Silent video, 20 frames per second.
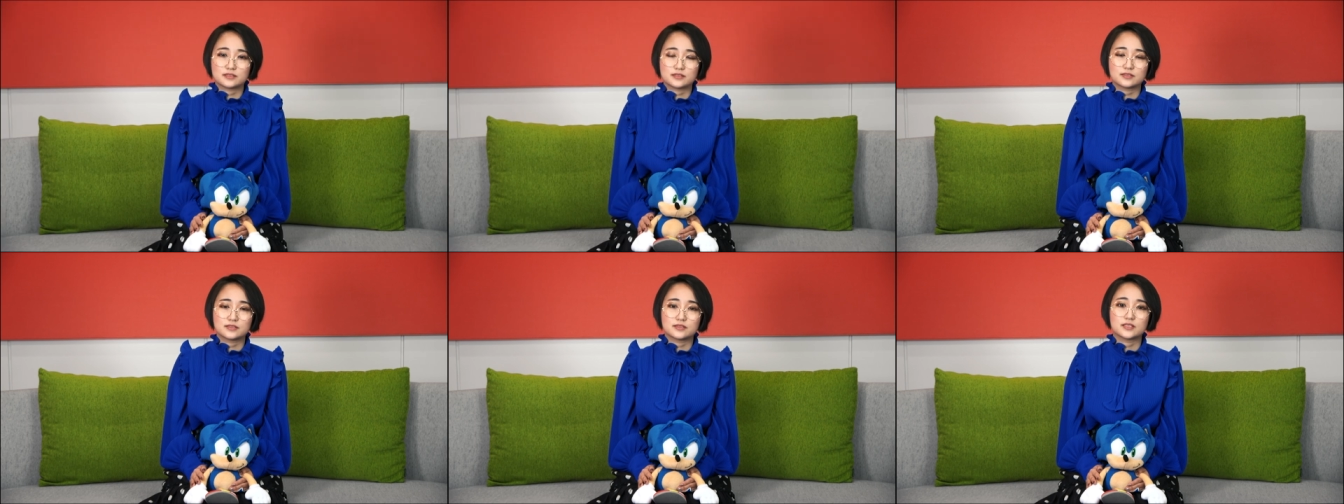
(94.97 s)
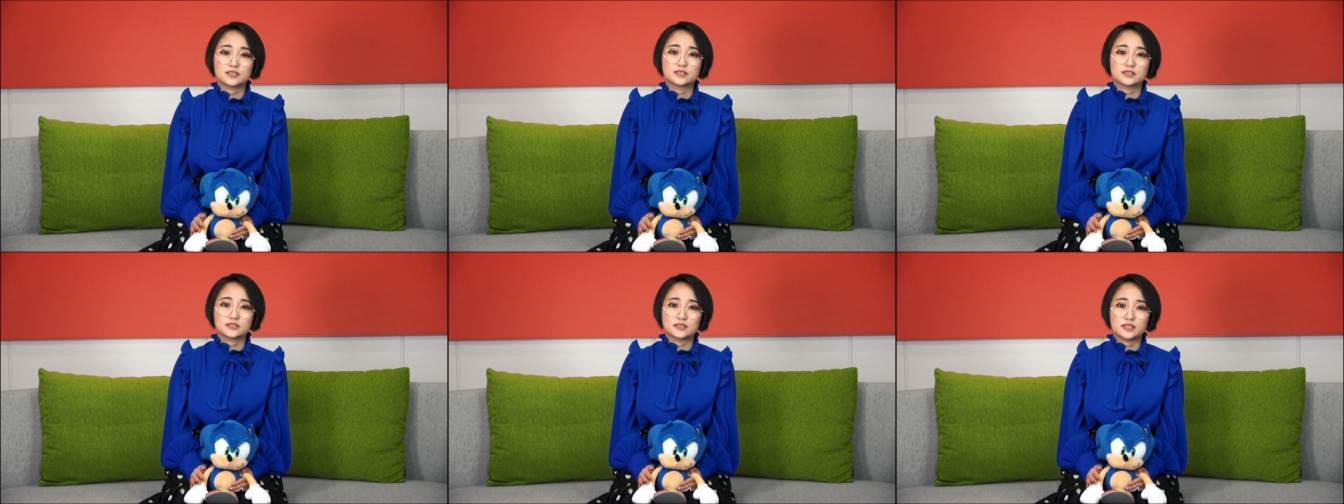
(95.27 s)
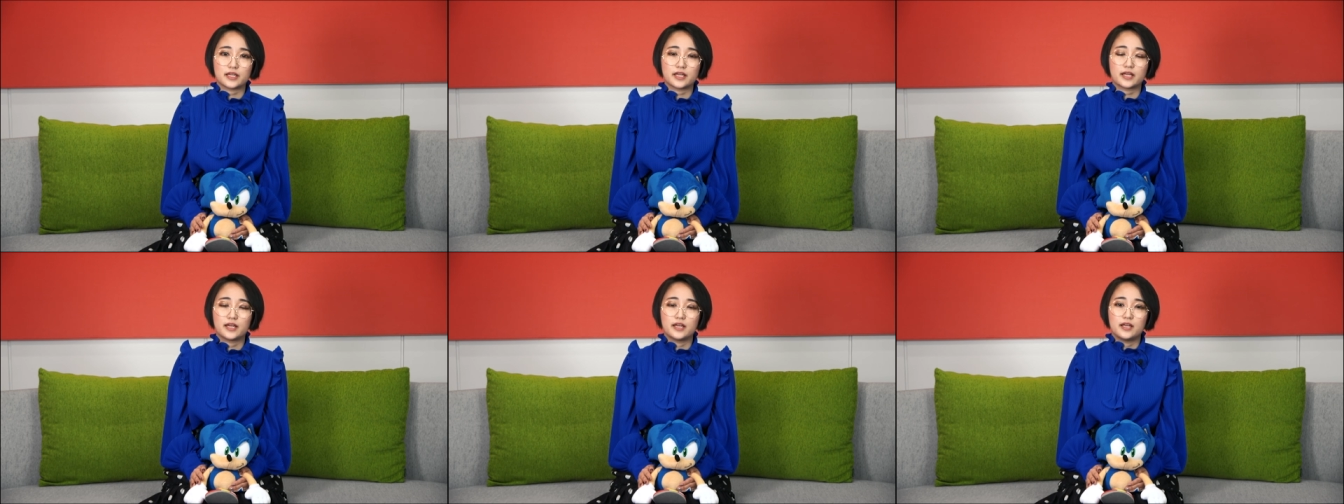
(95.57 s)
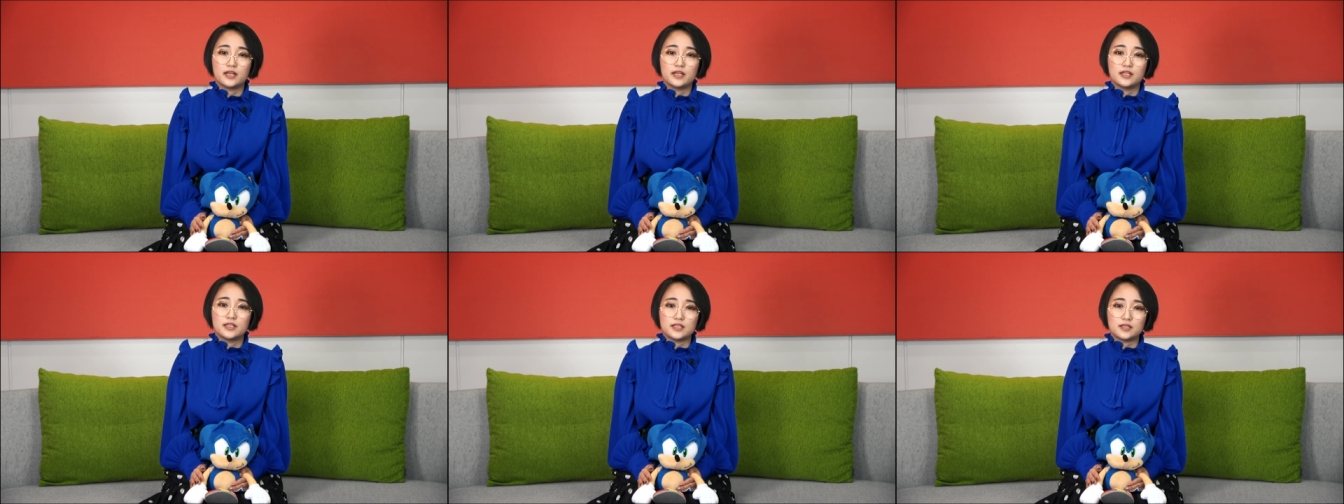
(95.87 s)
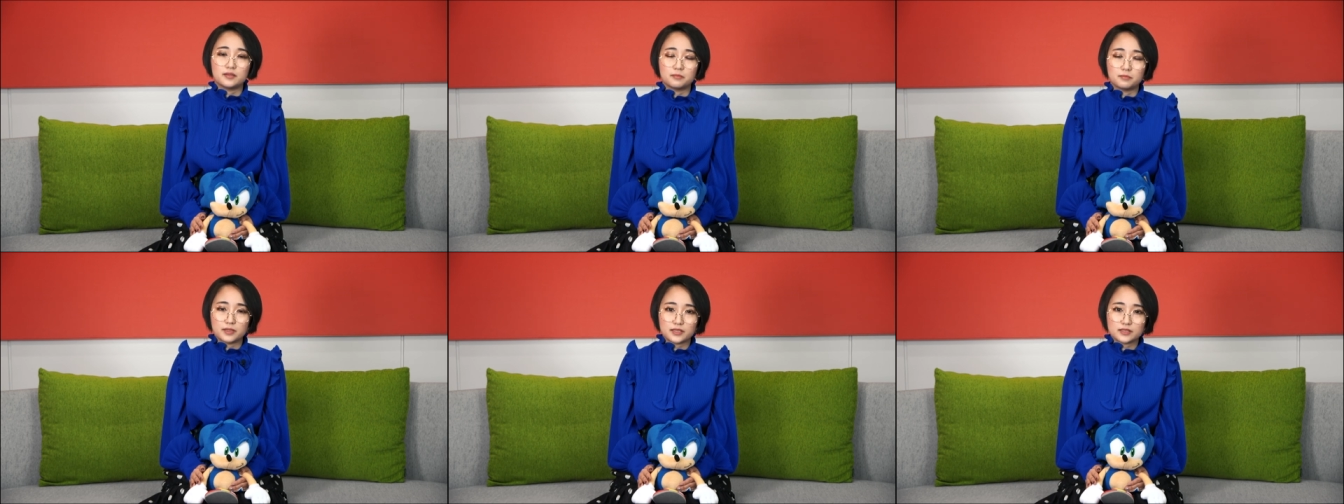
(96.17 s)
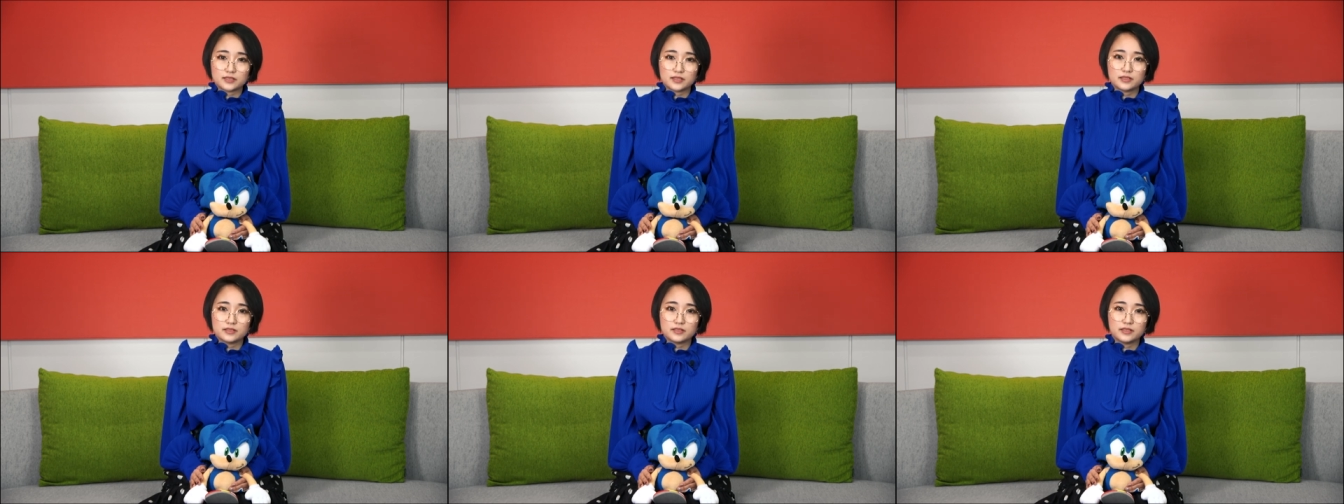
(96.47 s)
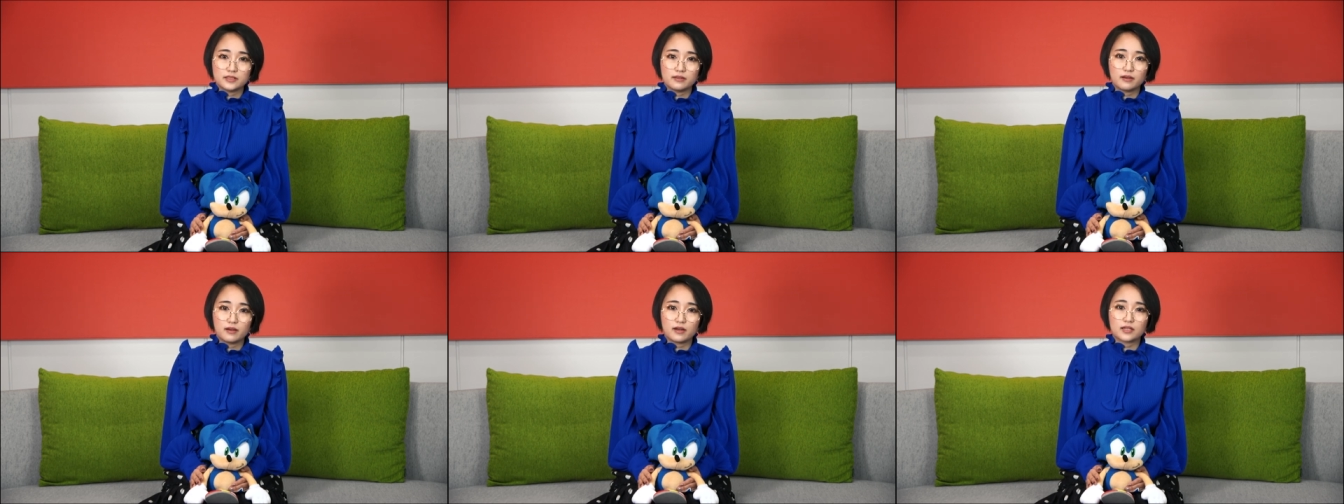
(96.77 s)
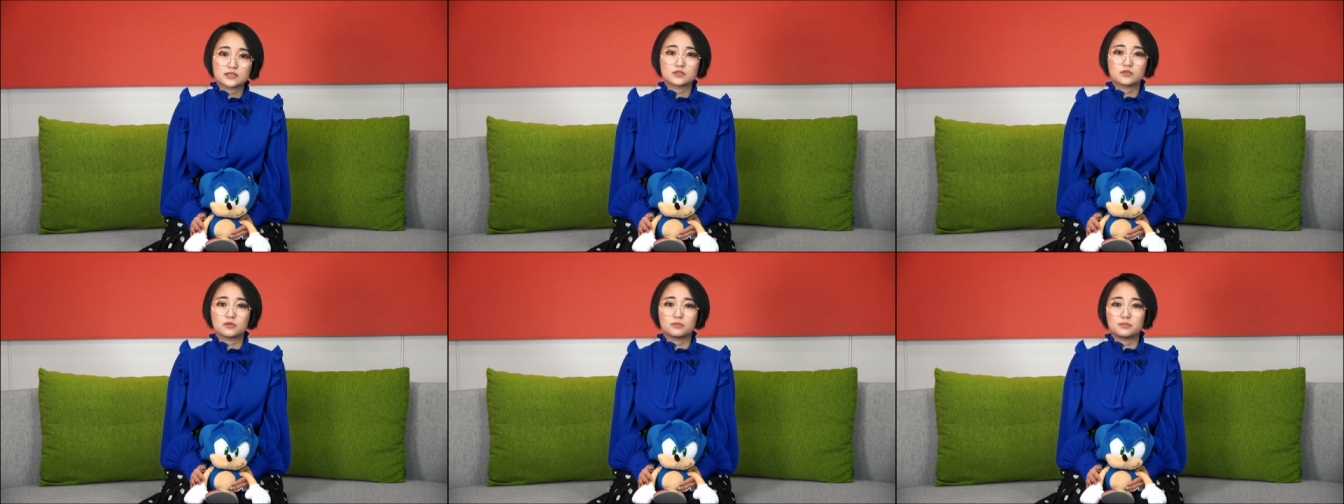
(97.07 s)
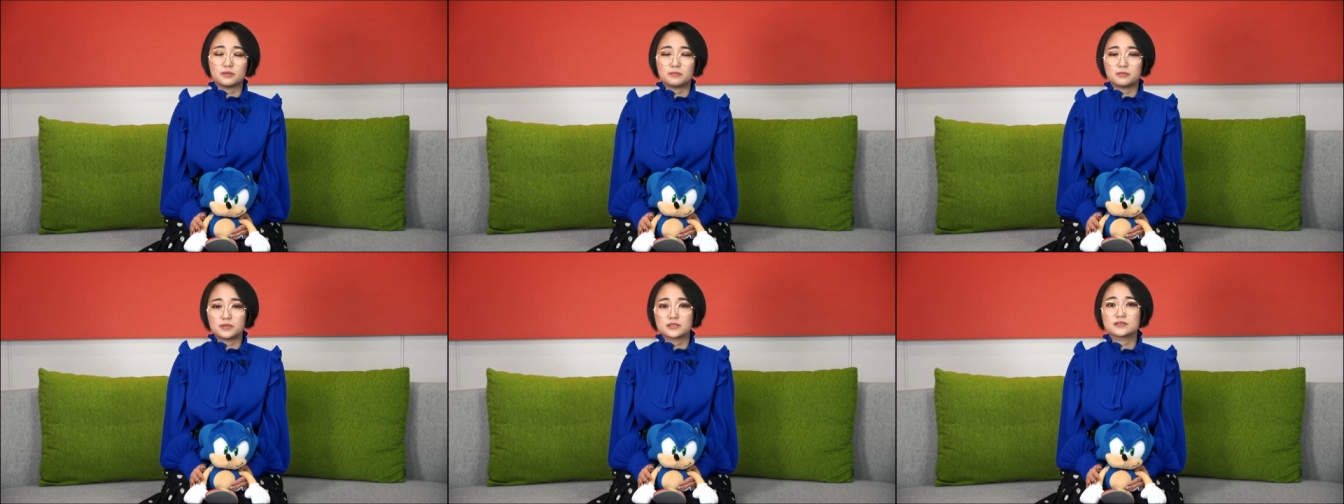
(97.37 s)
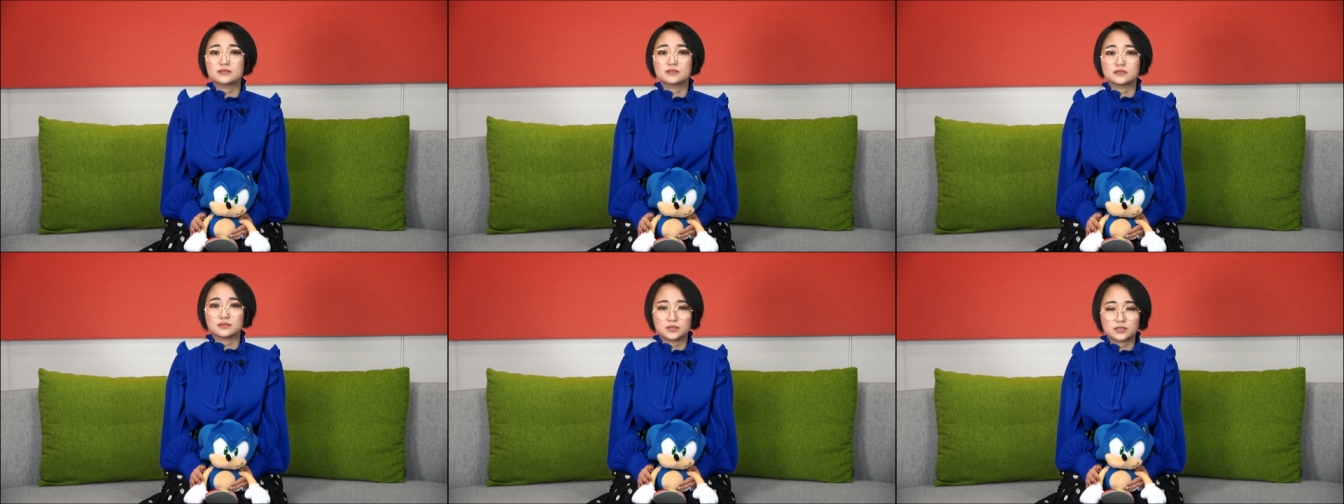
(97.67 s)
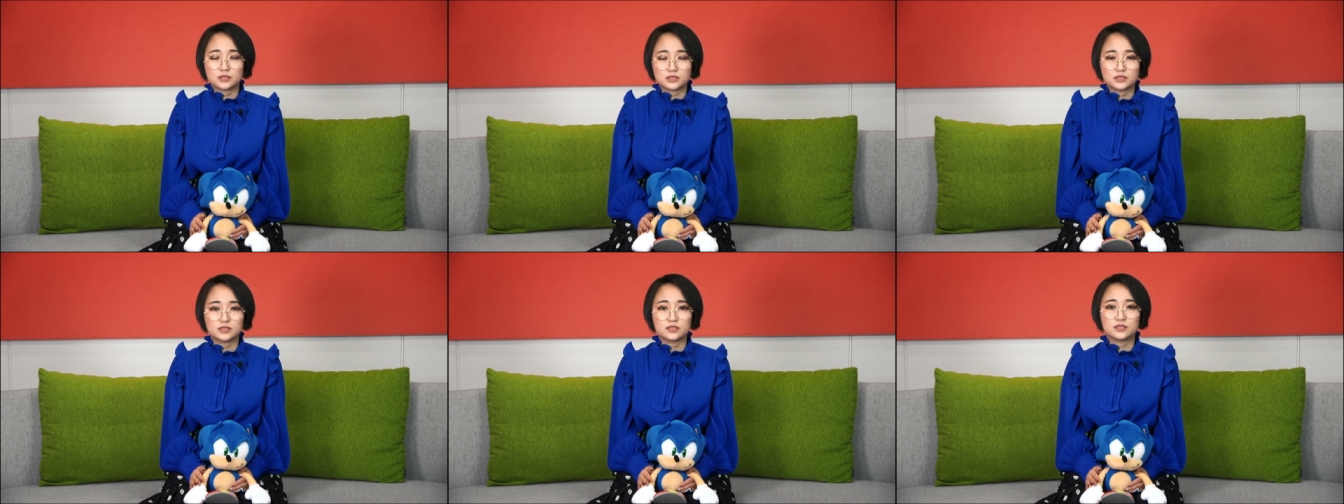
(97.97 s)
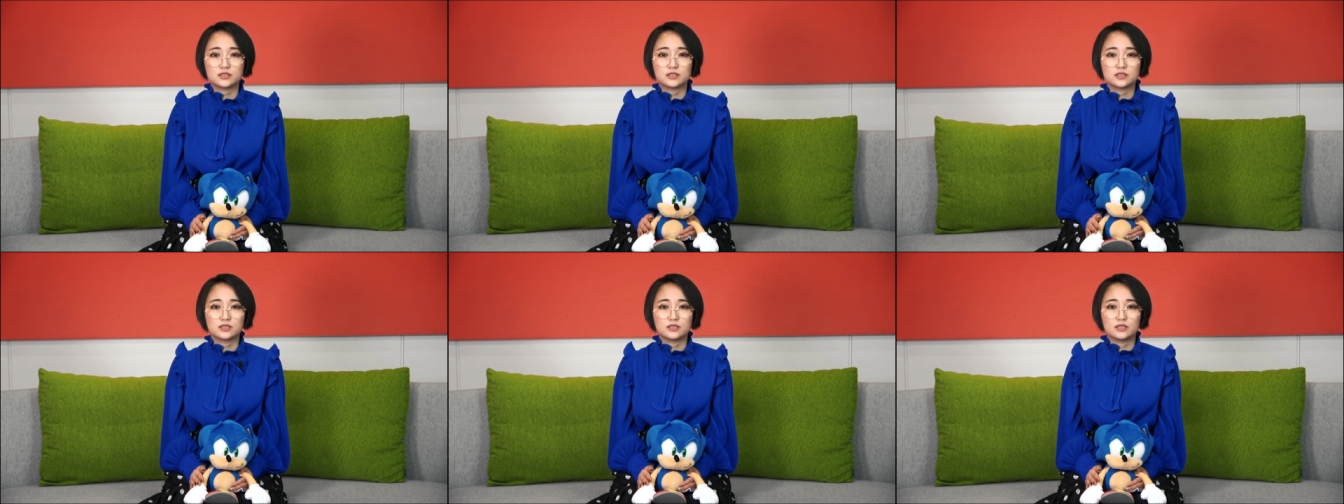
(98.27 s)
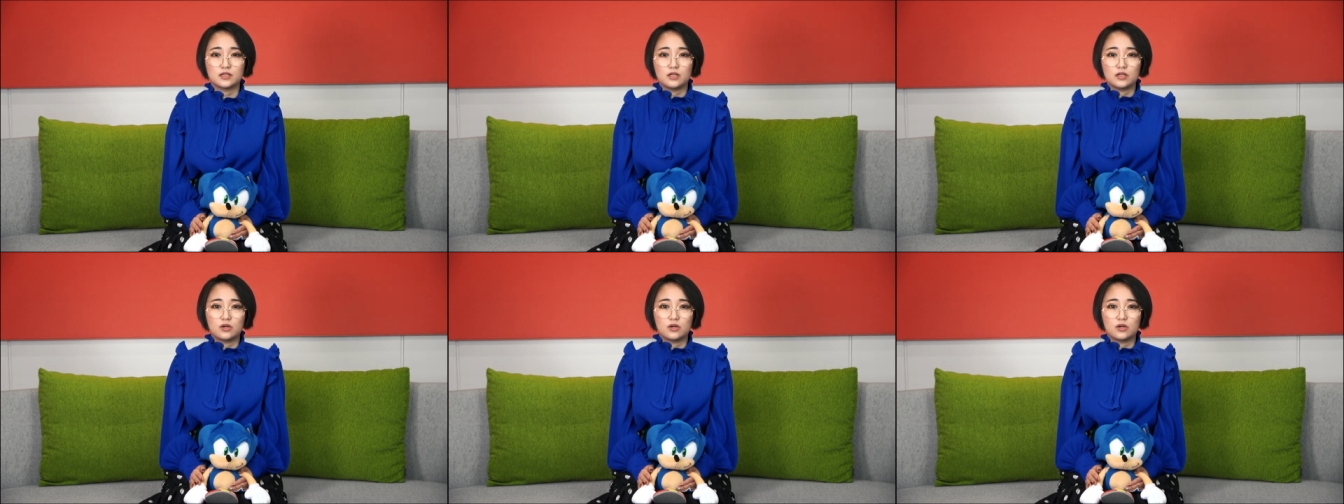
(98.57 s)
2」ですね未だに遊びますし